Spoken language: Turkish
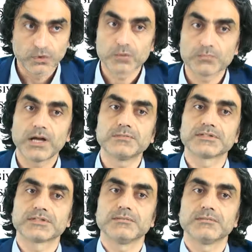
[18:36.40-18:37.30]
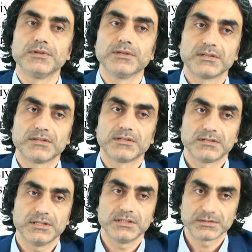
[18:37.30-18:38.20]
normalmiş gibi
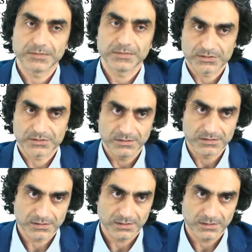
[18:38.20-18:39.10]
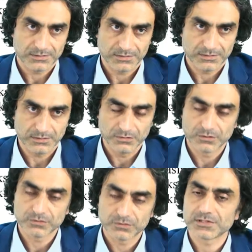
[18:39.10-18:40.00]
yedirmeye çalıştılar. Yani
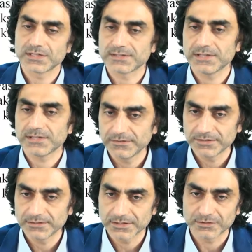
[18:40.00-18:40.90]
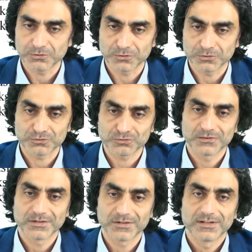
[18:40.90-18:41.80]
örtüneceksen evinde git örtün,
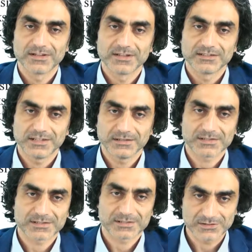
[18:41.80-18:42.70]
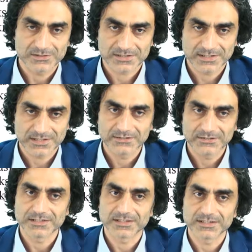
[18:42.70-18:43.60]
namaz kılacaksan
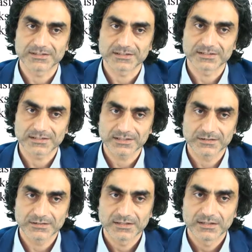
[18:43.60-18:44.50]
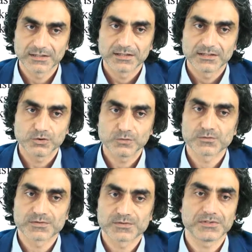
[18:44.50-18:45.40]
evinde git kıl,
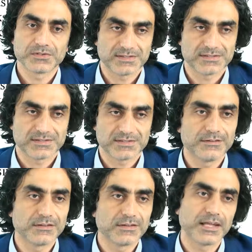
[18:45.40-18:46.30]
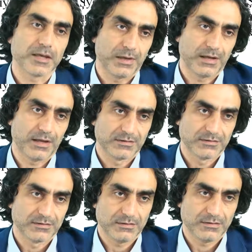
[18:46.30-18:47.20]
domuz yemeyeceksen evinde yeme.
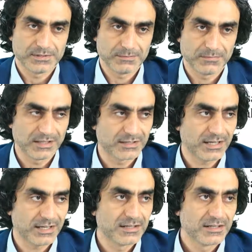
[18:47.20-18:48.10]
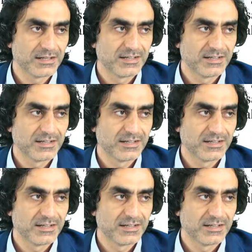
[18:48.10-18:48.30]
Yani bizimleyken